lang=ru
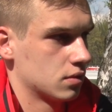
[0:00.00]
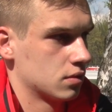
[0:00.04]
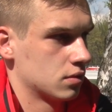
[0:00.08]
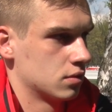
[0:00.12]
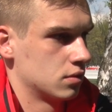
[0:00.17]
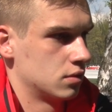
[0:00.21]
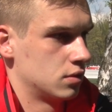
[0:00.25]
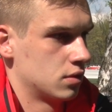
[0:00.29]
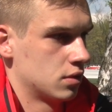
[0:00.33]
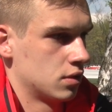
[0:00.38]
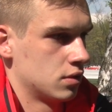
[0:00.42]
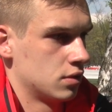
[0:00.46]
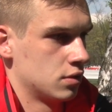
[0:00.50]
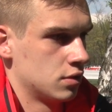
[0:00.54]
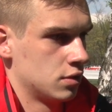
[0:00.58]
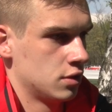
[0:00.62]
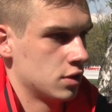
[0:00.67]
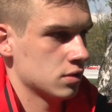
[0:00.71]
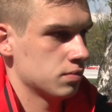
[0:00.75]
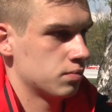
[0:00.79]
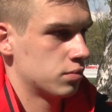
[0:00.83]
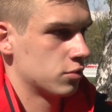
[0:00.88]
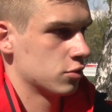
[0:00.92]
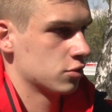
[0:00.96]
Да
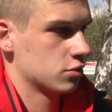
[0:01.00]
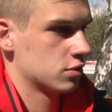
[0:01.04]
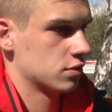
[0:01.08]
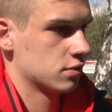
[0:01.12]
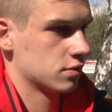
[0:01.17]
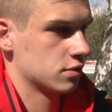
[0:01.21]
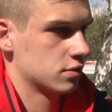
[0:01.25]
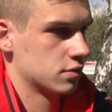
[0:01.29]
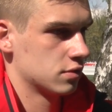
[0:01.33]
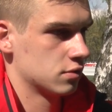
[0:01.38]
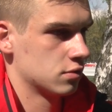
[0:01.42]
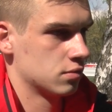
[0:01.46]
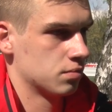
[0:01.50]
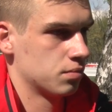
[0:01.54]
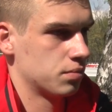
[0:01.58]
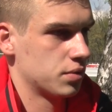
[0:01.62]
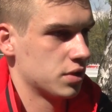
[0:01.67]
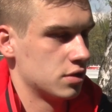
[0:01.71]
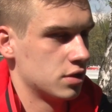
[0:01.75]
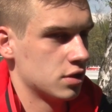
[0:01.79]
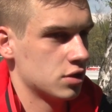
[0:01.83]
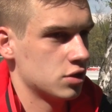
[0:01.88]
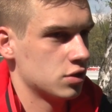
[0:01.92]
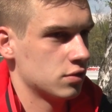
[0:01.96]
нет, просто в основном
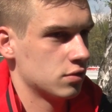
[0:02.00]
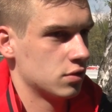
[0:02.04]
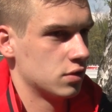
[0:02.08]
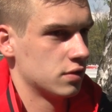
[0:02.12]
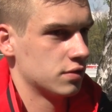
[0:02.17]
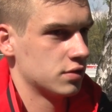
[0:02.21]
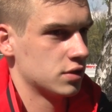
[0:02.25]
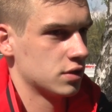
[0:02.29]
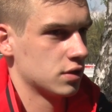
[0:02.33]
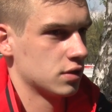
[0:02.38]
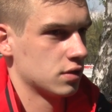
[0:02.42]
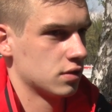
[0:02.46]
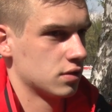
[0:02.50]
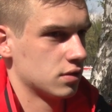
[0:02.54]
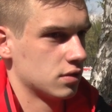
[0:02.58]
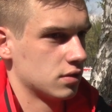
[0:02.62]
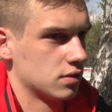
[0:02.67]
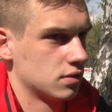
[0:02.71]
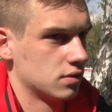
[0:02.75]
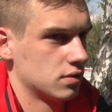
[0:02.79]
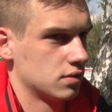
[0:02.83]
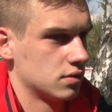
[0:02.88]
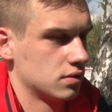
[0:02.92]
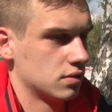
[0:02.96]
поддерживали все.
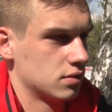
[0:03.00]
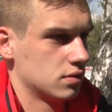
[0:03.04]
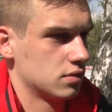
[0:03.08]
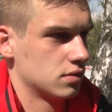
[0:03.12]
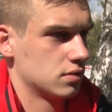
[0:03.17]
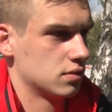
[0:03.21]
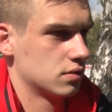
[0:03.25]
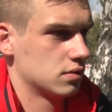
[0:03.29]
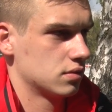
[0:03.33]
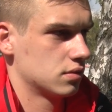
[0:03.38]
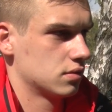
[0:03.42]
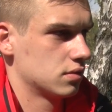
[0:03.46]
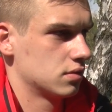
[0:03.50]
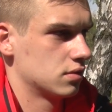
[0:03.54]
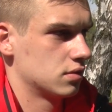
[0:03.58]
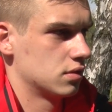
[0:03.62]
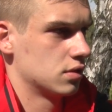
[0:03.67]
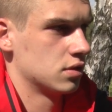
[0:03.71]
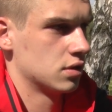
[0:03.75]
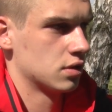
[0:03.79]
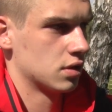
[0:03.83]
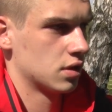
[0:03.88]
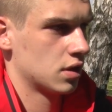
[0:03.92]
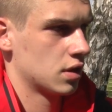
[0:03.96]

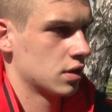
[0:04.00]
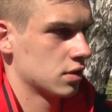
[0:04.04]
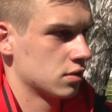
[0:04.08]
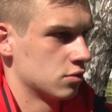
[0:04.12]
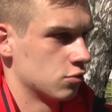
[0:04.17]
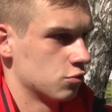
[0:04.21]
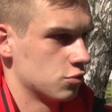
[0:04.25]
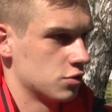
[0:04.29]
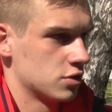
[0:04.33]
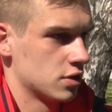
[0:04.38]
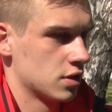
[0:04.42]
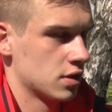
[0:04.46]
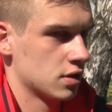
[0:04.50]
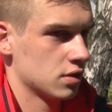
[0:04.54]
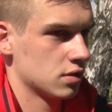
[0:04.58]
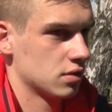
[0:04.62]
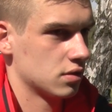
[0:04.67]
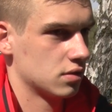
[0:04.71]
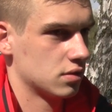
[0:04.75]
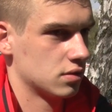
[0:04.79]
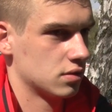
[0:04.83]
Тренера, друзья.